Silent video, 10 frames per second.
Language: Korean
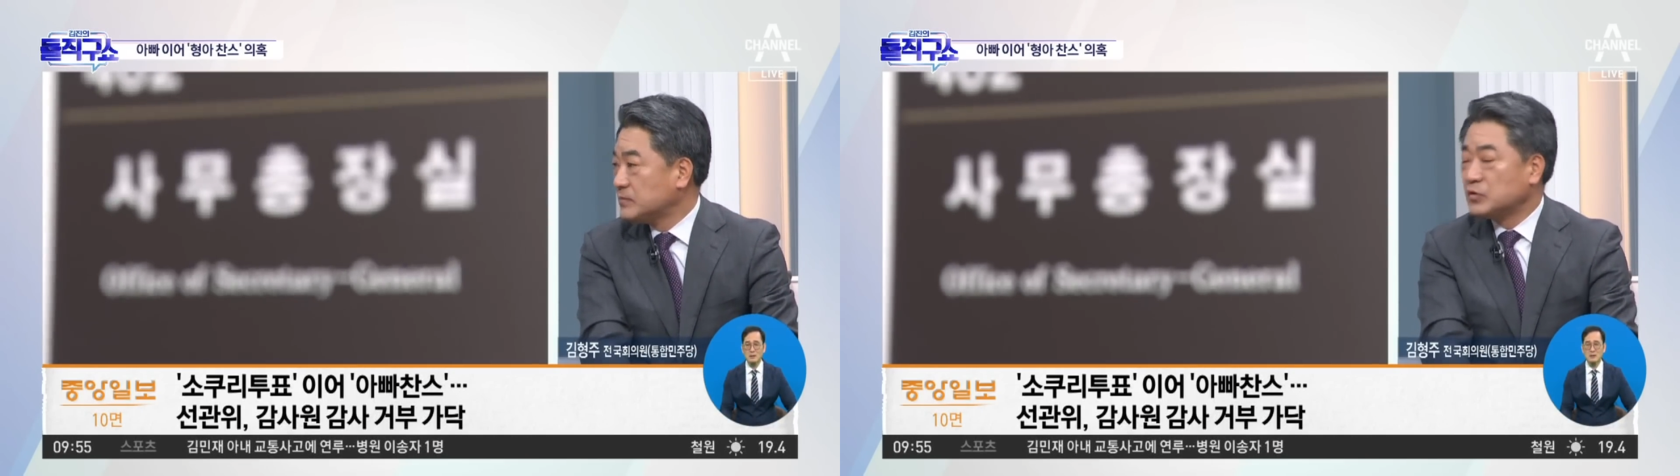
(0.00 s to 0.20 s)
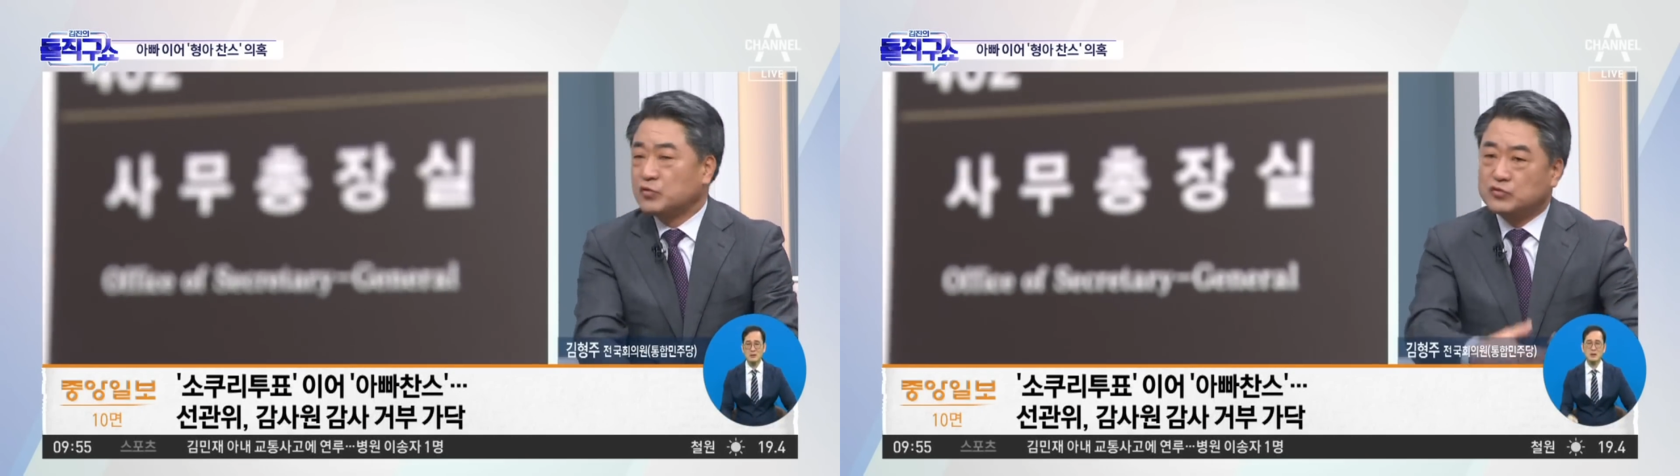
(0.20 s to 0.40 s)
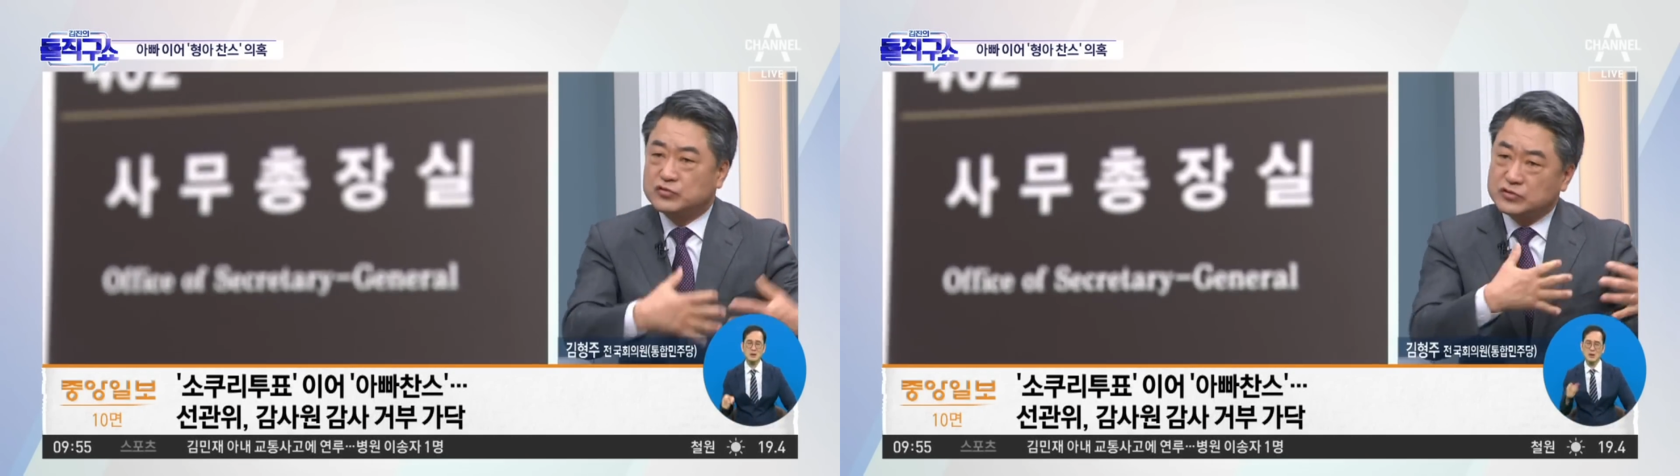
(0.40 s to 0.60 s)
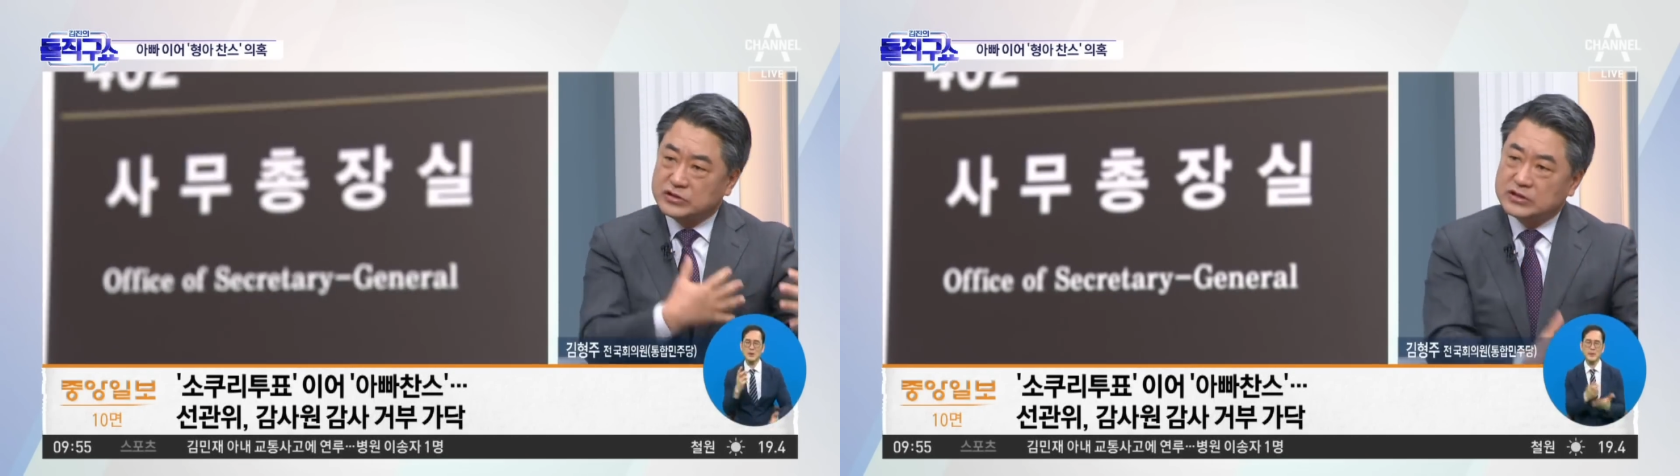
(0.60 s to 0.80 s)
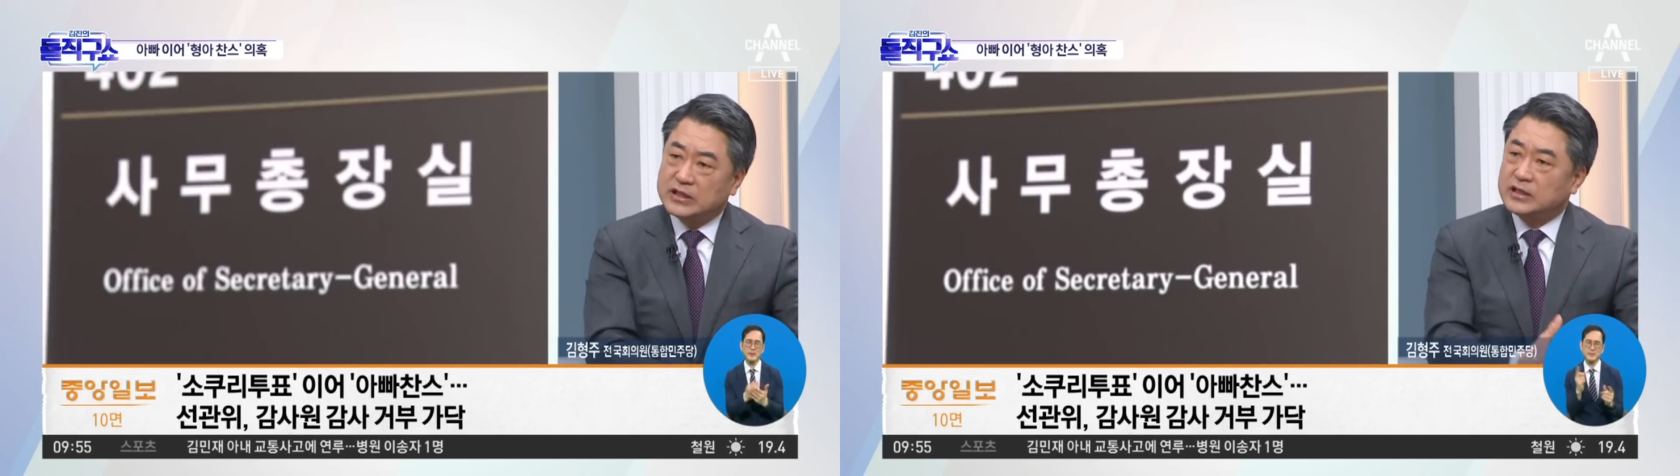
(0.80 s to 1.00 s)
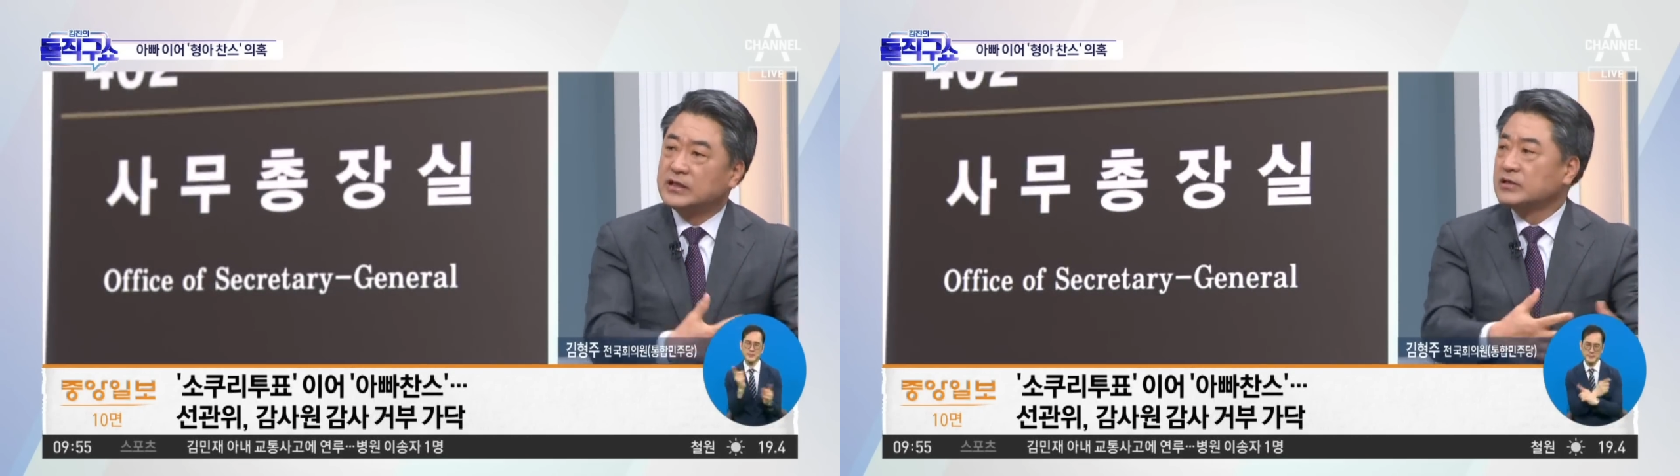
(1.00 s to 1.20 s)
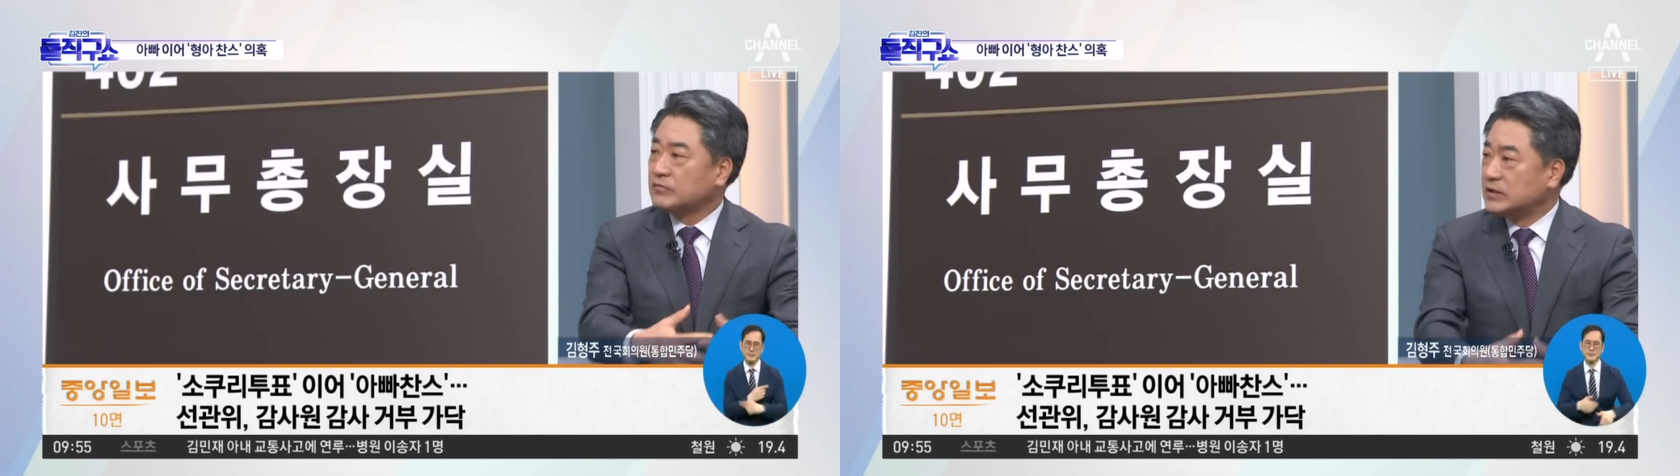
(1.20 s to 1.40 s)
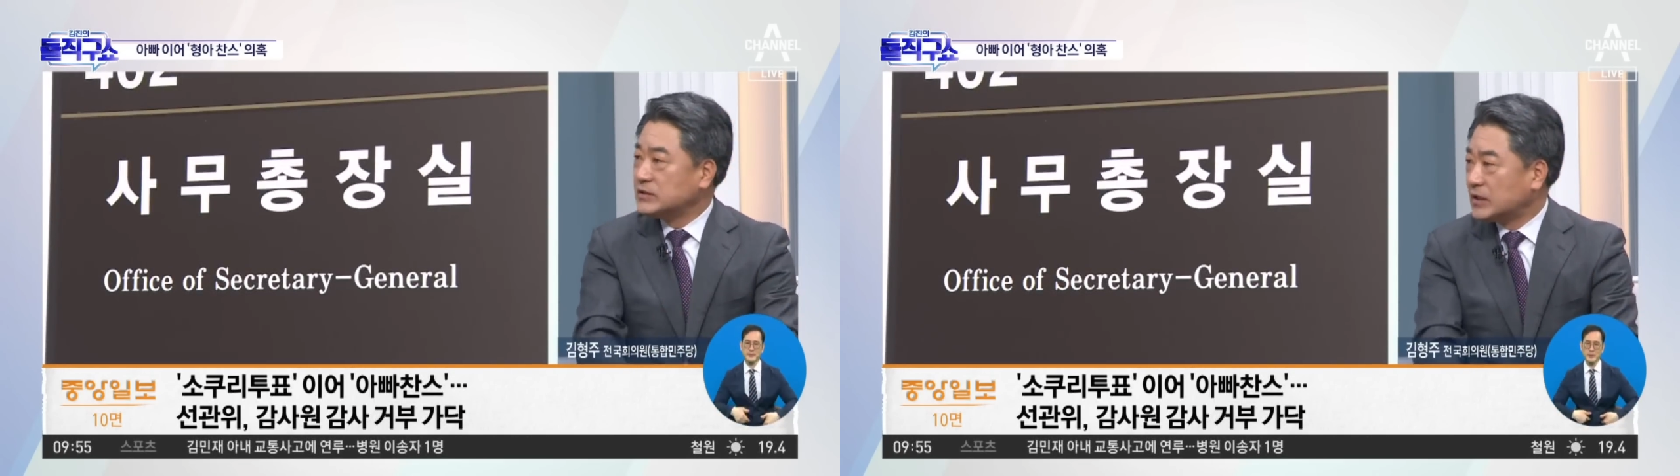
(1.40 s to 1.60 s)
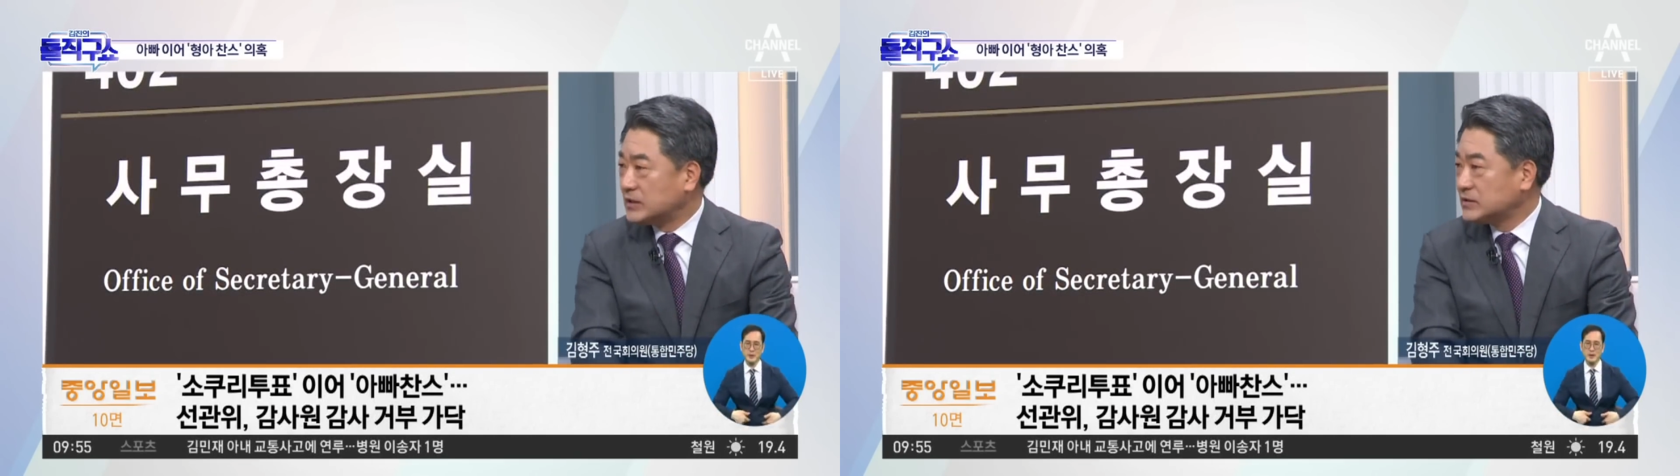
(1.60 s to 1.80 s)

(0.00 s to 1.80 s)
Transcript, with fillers: 뭐 공수처가 관여를